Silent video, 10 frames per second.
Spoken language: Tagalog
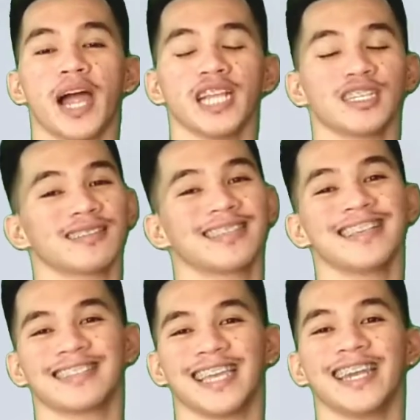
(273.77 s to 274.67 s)
March
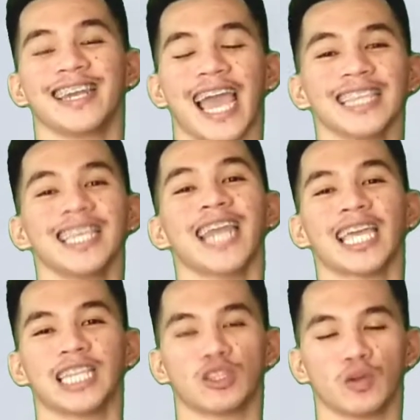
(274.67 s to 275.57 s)
16,
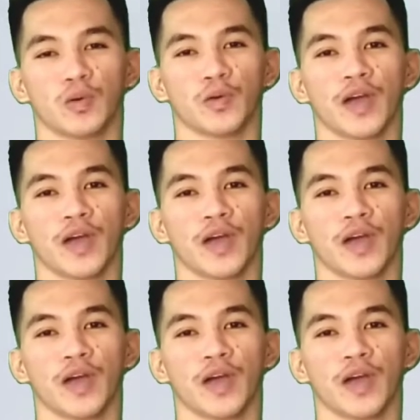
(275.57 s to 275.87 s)
1992,